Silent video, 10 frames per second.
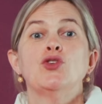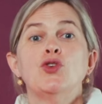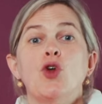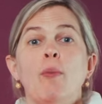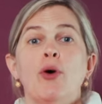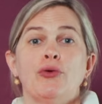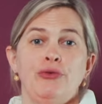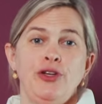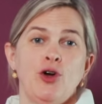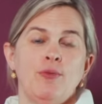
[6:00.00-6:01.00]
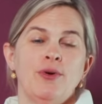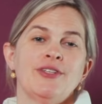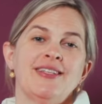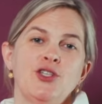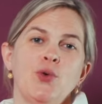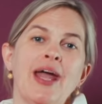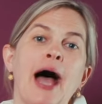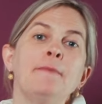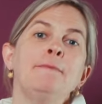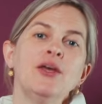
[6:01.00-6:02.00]
De nombreux vignobles situés
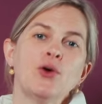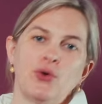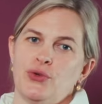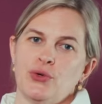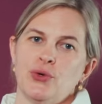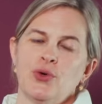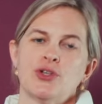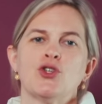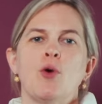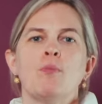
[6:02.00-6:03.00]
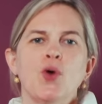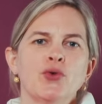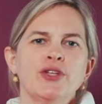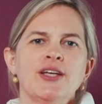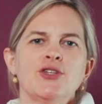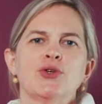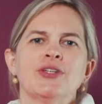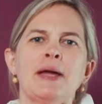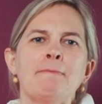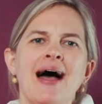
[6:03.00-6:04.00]
à mi coteaux sont plantés sur
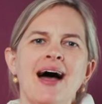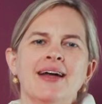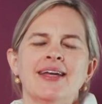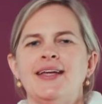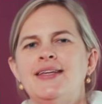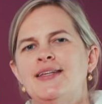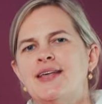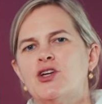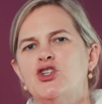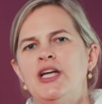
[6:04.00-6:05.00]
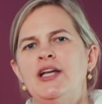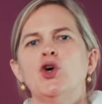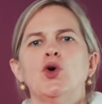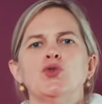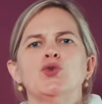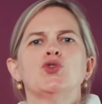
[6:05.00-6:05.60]
des marnes et des argiles de